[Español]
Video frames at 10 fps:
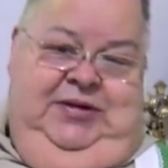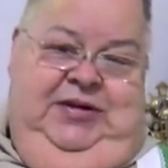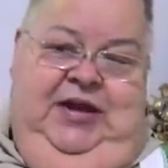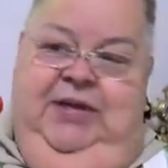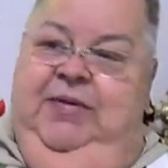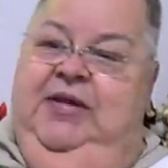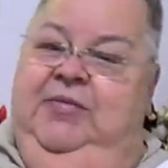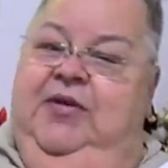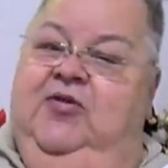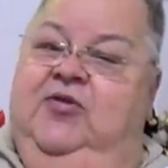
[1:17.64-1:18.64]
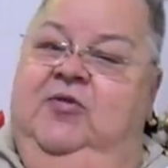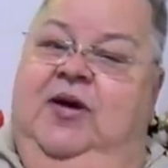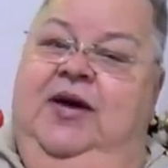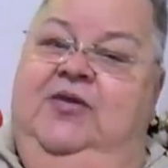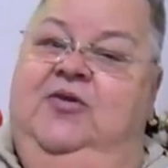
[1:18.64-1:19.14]
De arrepentimiento si no
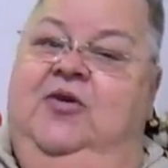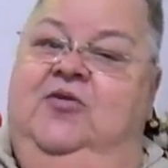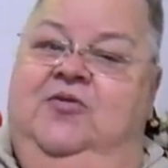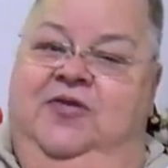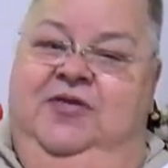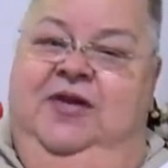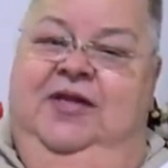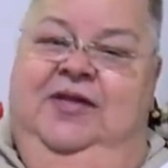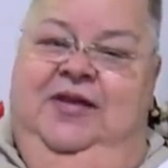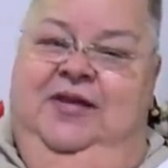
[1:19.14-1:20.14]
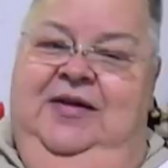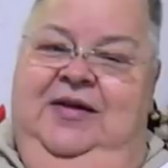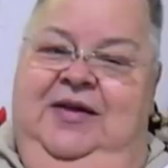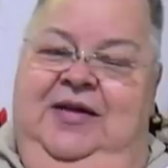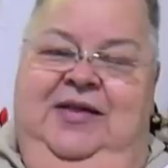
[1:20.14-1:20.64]
has hecho lo suficiente.
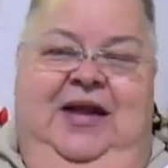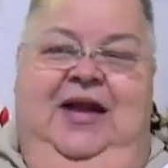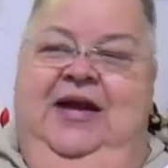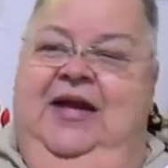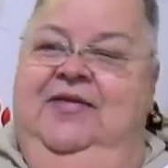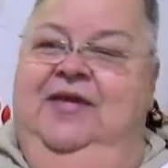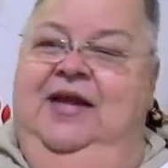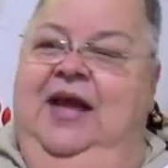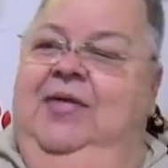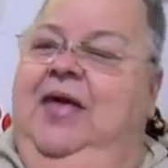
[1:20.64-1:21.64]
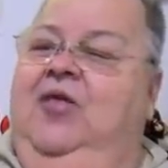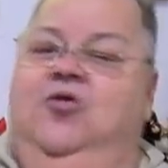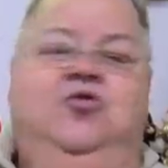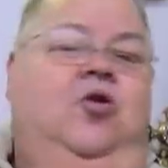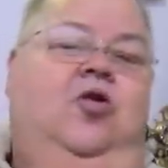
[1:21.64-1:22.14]
De alegría si le has dado
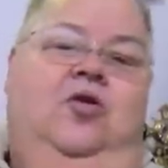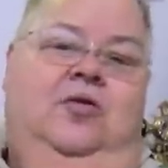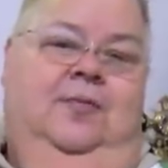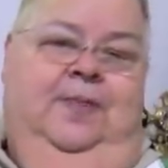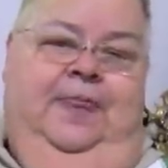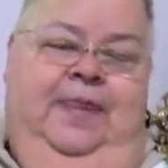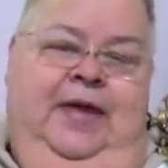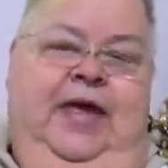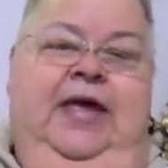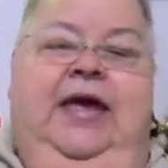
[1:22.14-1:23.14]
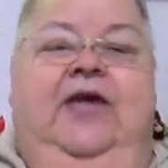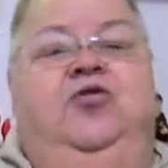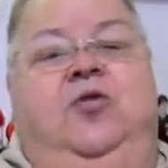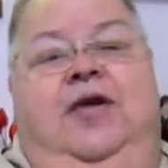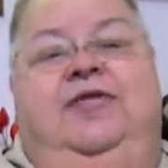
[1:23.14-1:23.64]
todo. ¿Qué
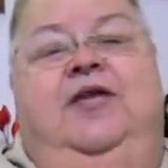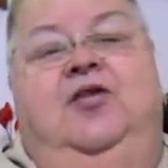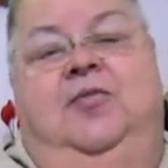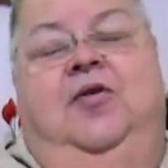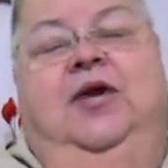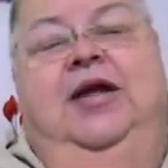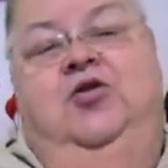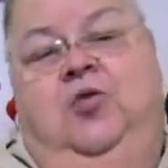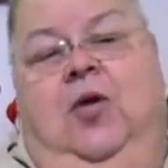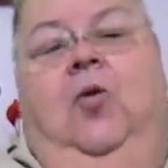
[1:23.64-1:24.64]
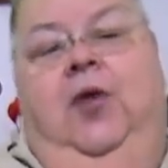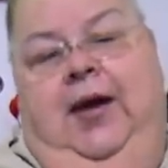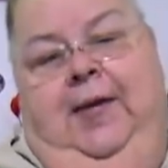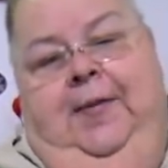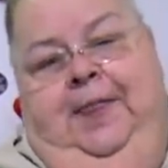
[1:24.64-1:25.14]
estoy haciendo por Cristo
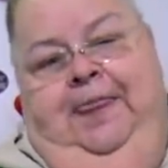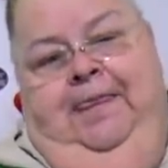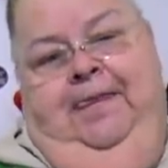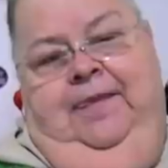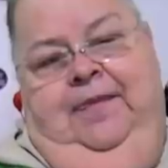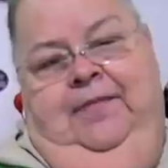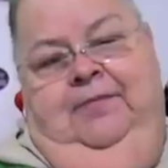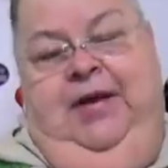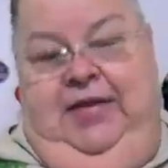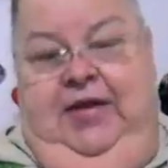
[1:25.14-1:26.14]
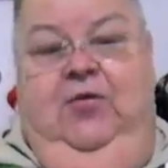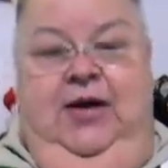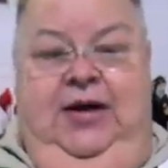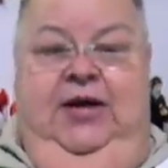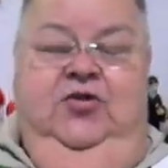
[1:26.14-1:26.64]
ahora? Predico a
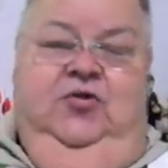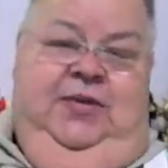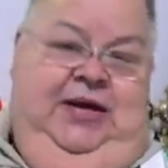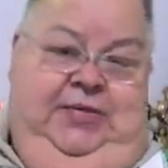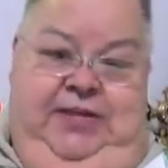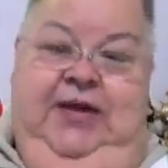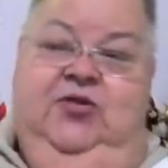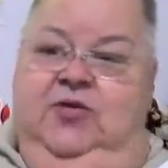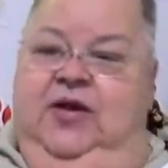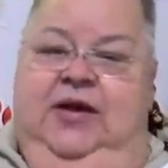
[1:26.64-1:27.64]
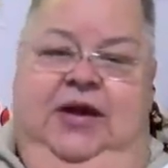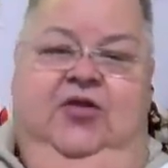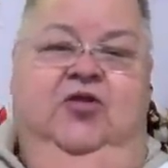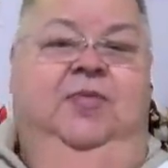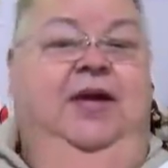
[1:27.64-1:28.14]
Cristo, me alimento de
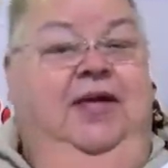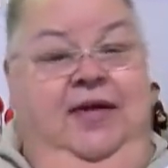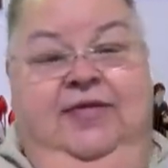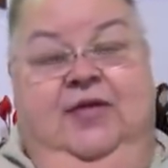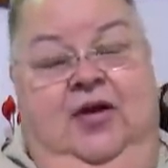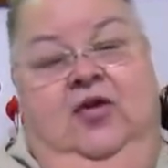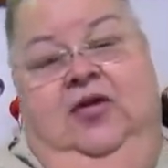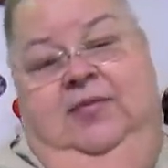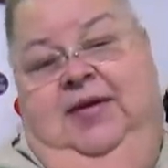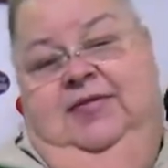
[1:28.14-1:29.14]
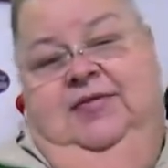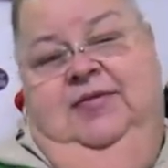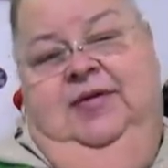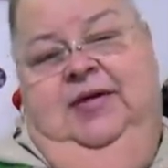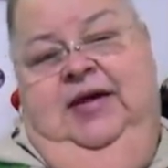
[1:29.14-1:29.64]
Cristo para dárselo a los demás
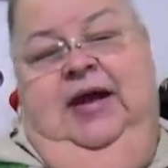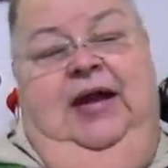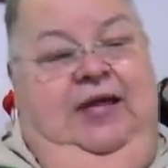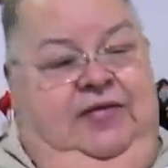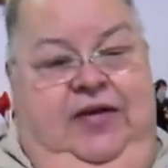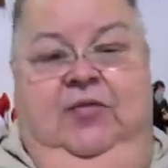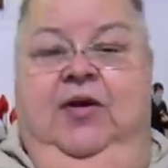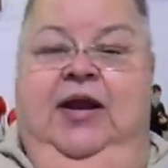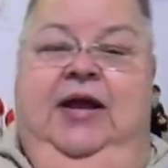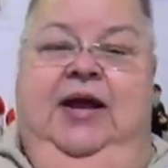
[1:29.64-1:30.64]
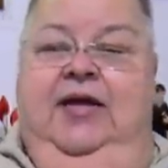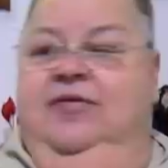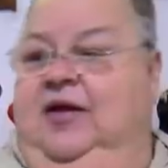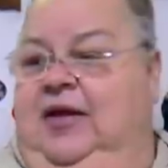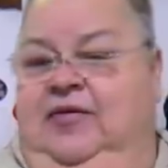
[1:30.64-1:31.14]
le sirvo en la
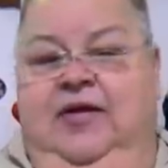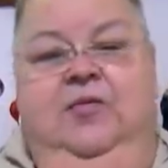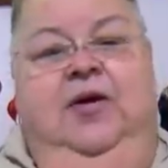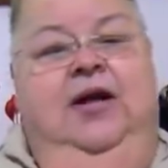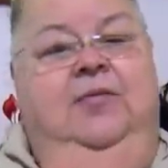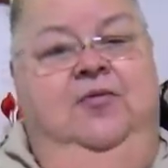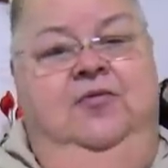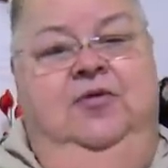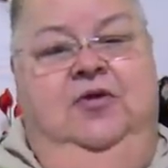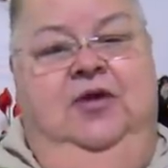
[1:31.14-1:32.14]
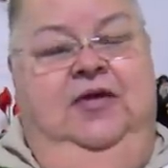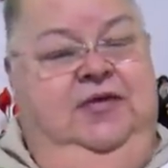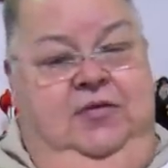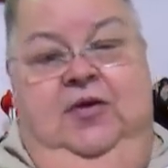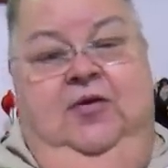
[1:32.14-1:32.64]
iglesia, le sirvo en el mundo, le
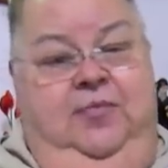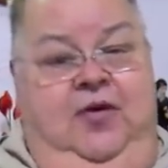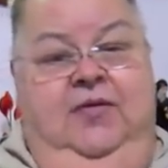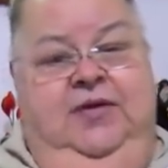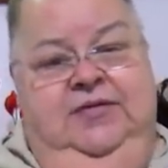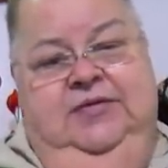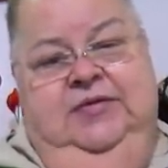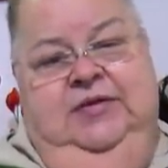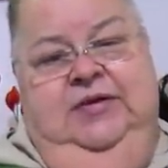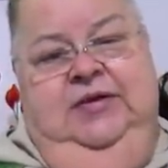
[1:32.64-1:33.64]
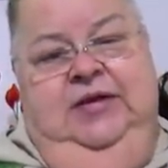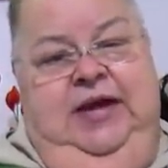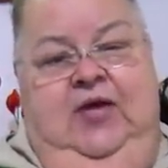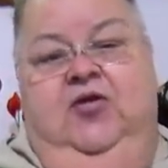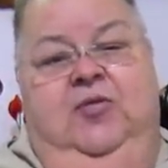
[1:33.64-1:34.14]
sirvo en los pobres. ¿Qué
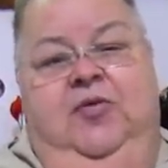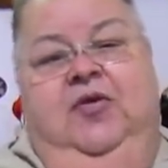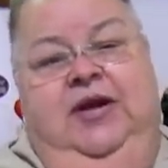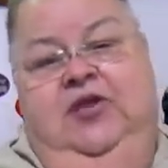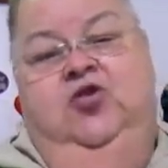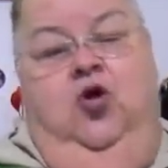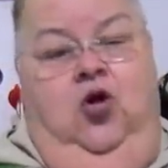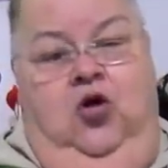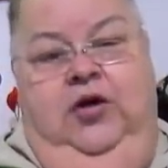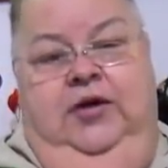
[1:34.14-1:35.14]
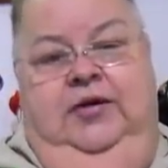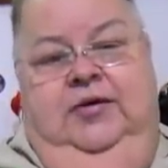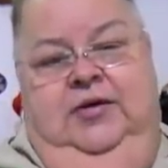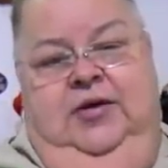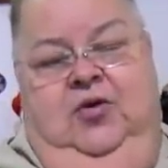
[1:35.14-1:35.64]
hago yo por Cristo hoy?
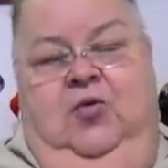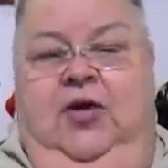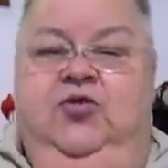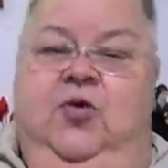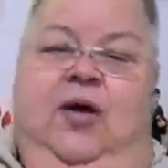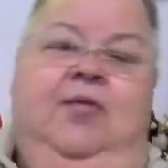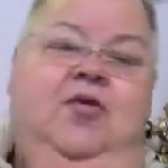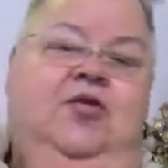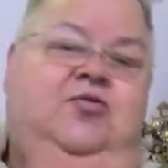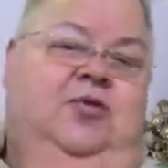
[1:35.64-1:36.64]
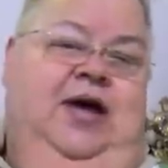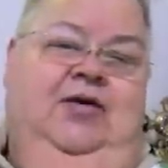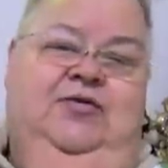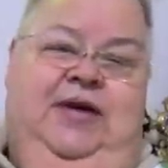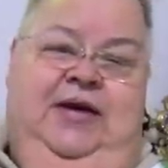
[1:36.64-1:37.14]
¿Cuánto hablo de su
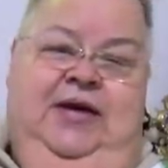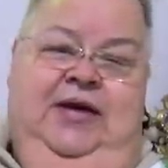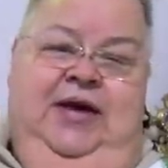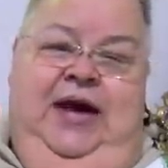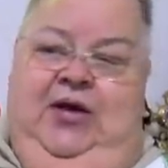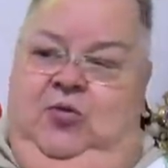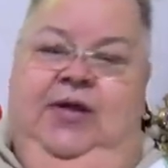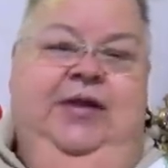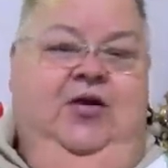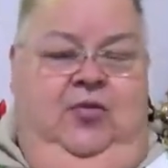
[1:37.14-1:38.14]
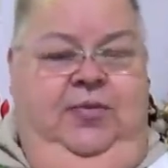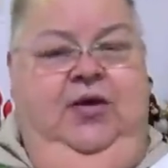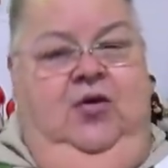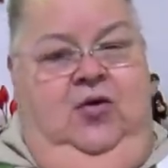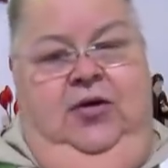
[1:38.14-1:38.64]
causa? Él cuenta
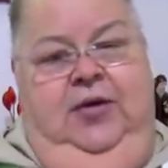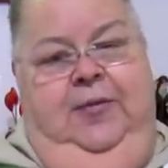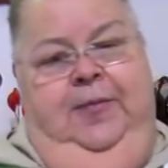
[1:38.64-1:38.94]
conmigo hoy.